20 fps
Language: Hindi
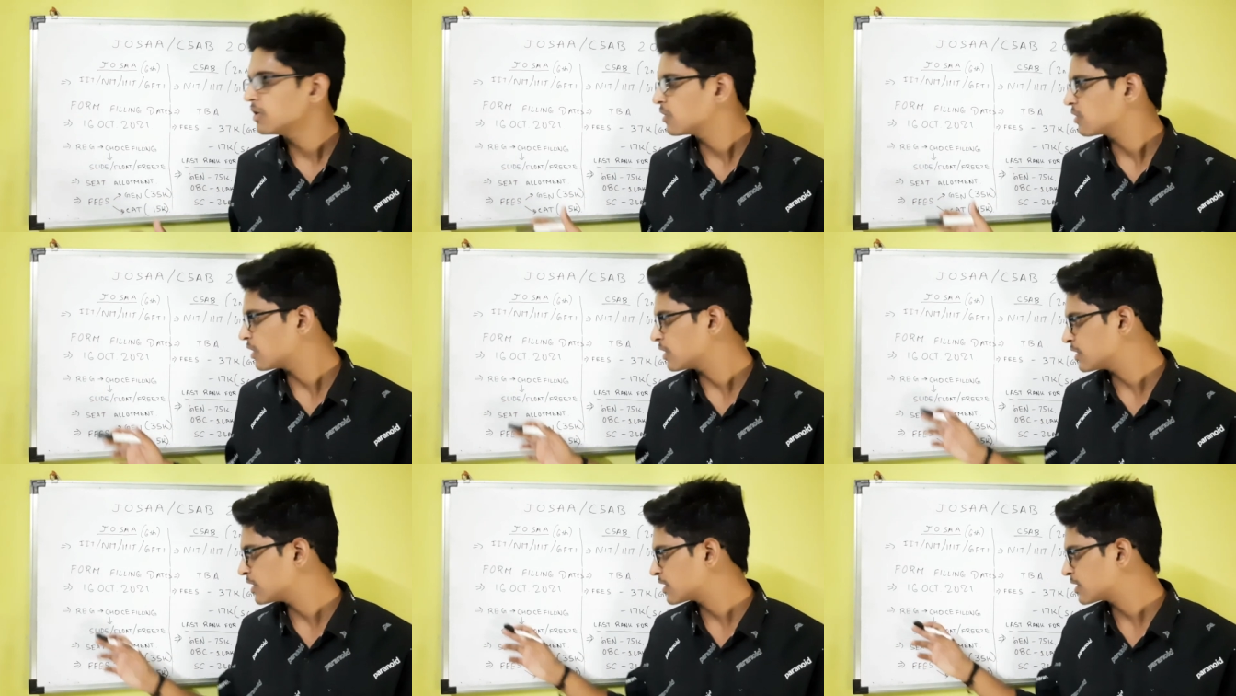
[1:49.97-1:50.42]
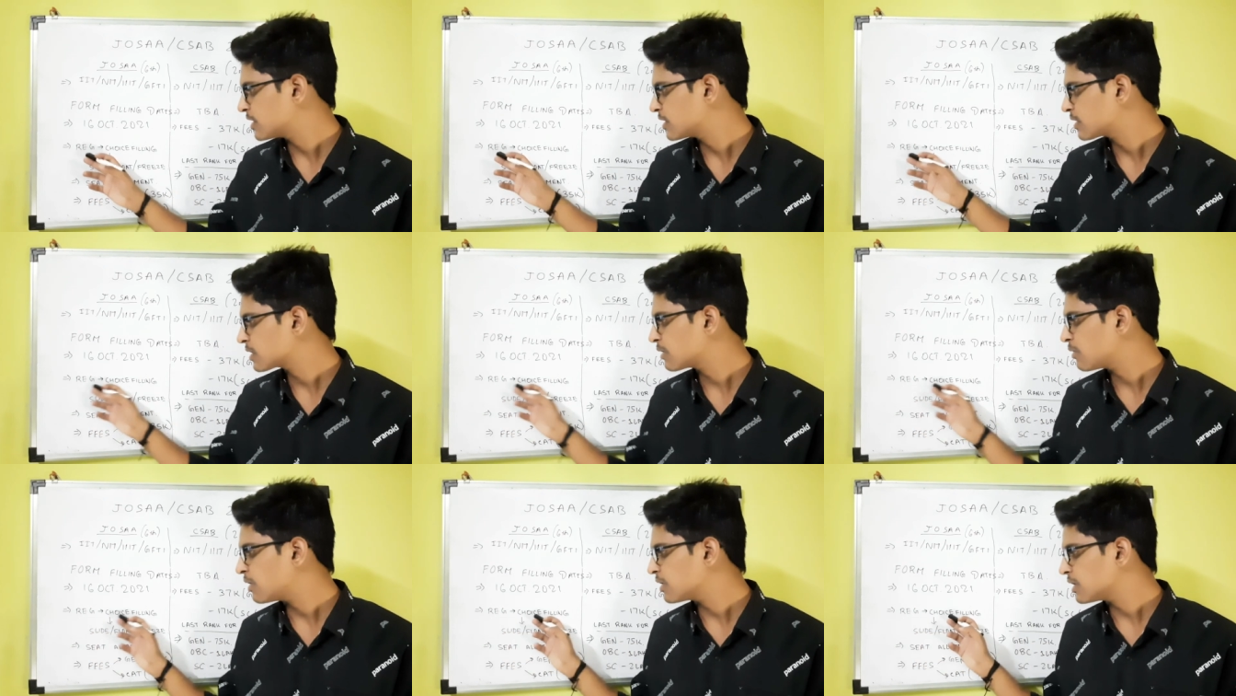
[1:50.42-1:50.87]

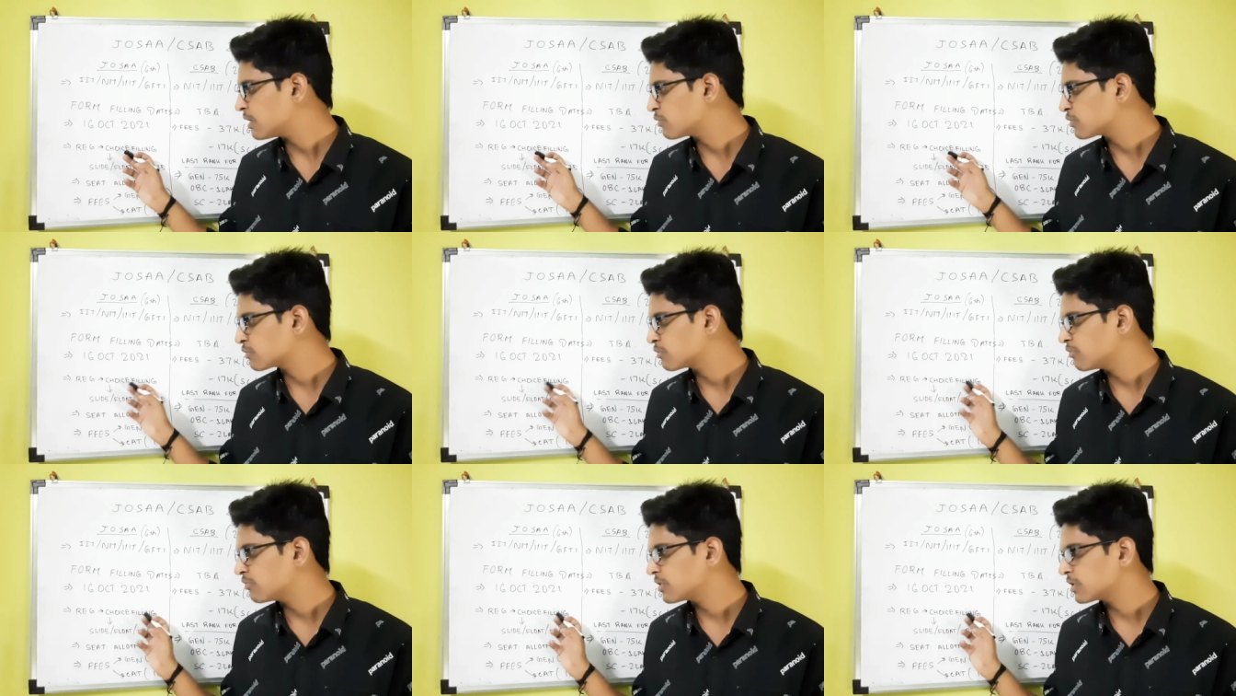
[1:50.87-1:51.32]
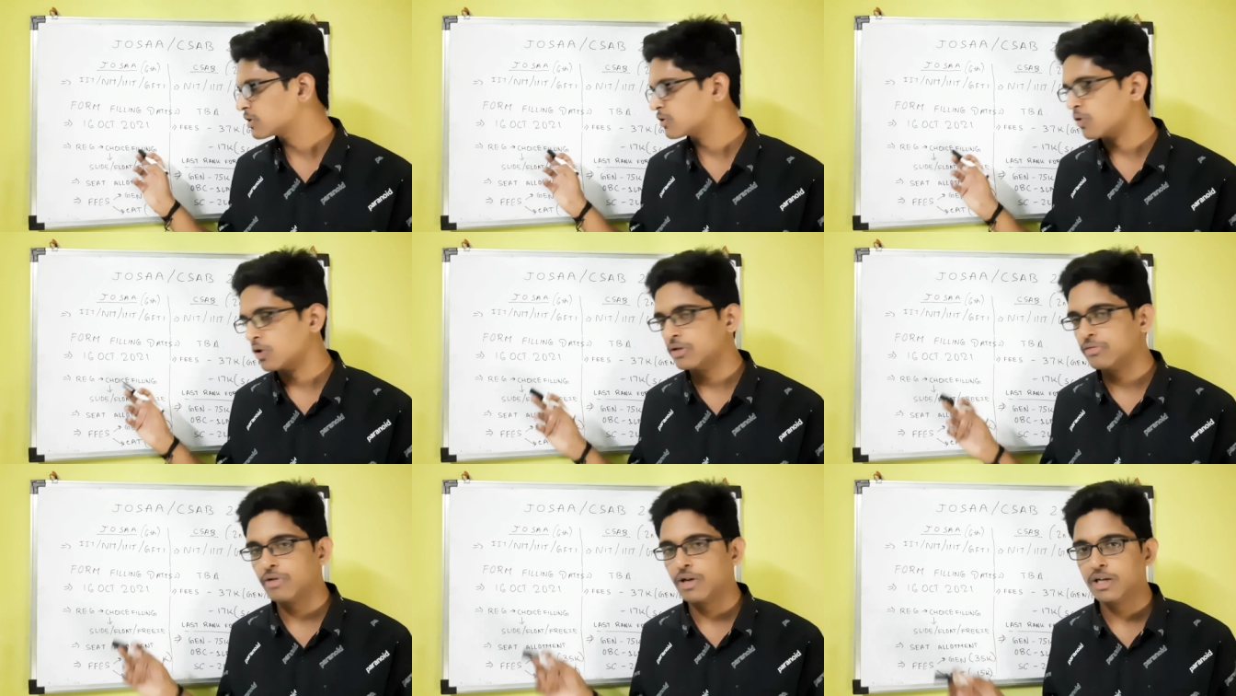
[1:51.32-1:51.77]
रजिस्ट्रेशन के बाद आप उसमें फिर
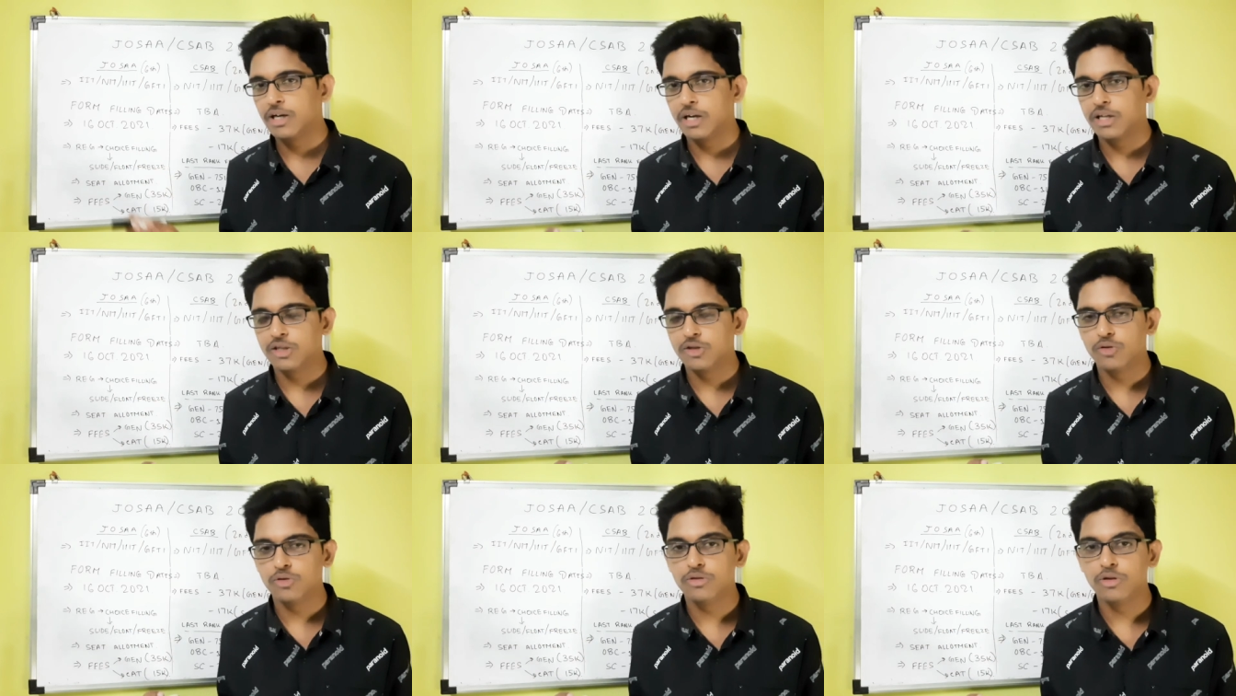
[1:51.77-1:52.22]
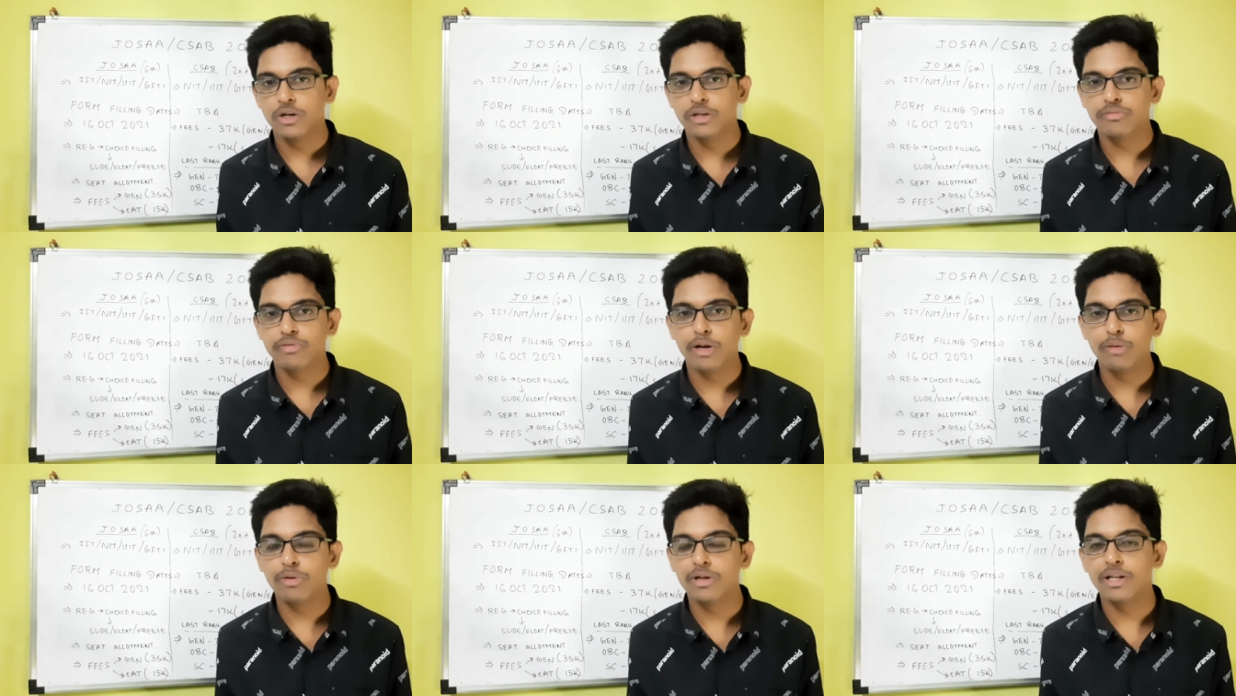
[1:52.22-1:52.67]
चॉइस फिल करते हो चॉइस
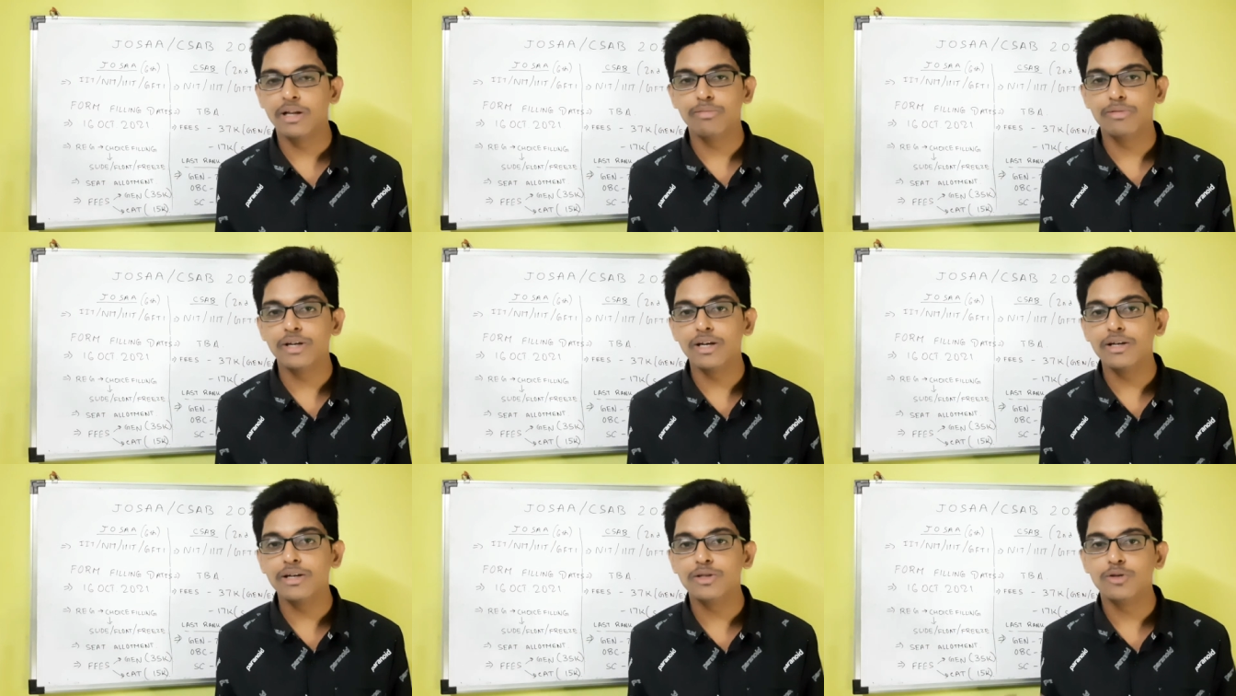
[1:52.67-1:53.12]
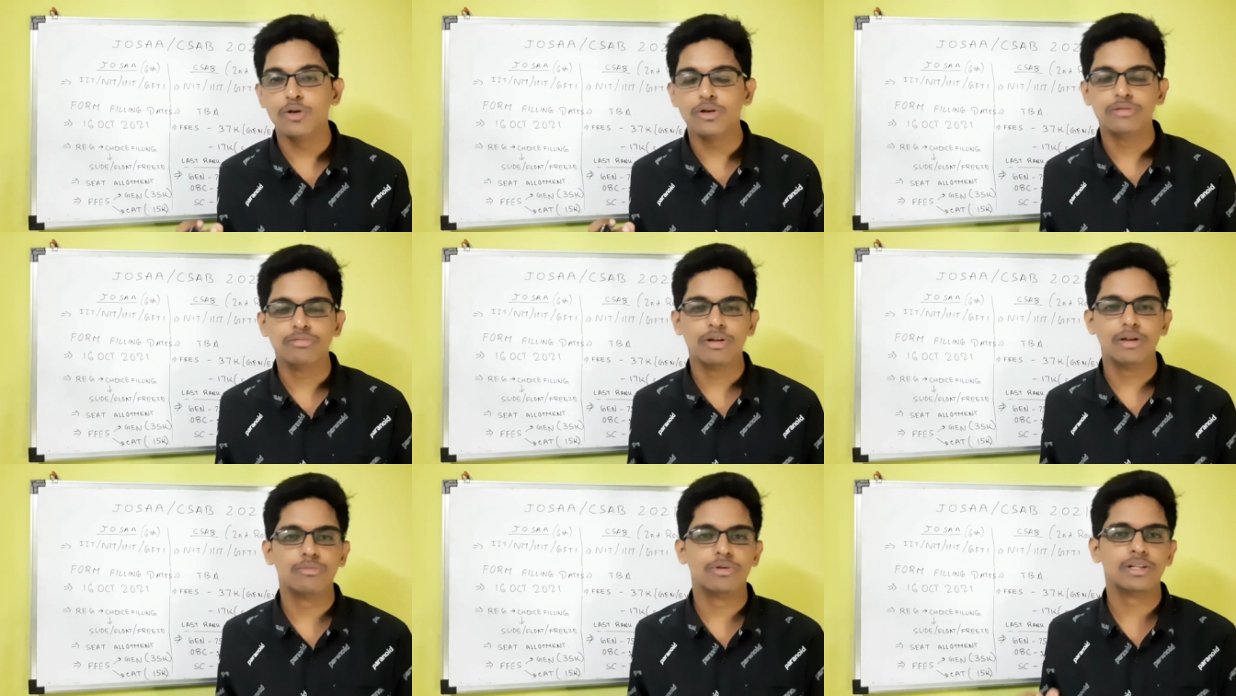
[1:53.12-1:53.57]
फिल मतलब क्या चॉइस
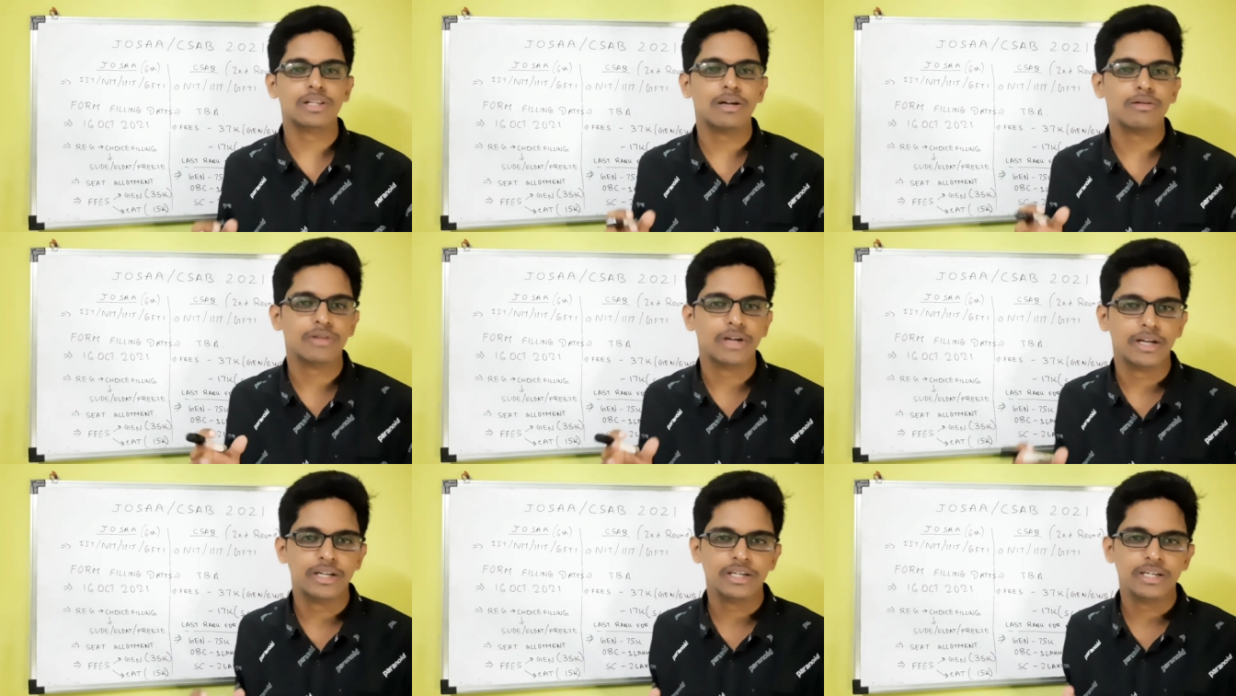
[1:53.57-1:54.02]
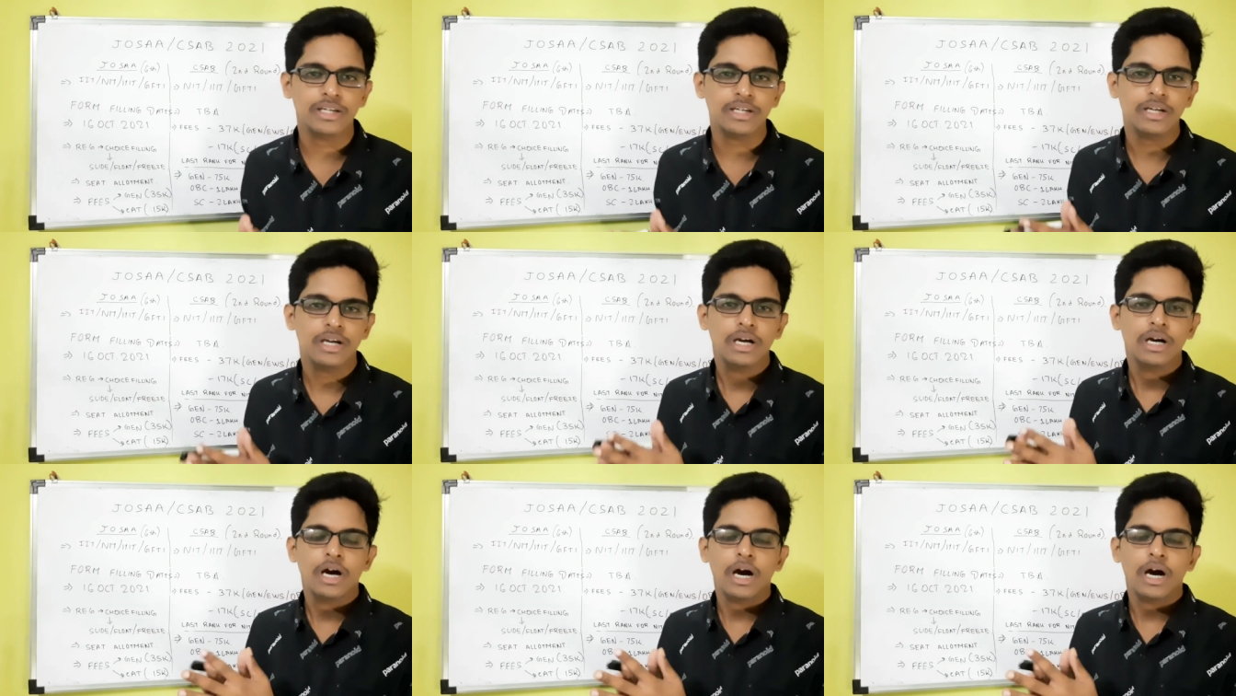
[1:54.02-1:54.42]
फिल मतलब यानी कि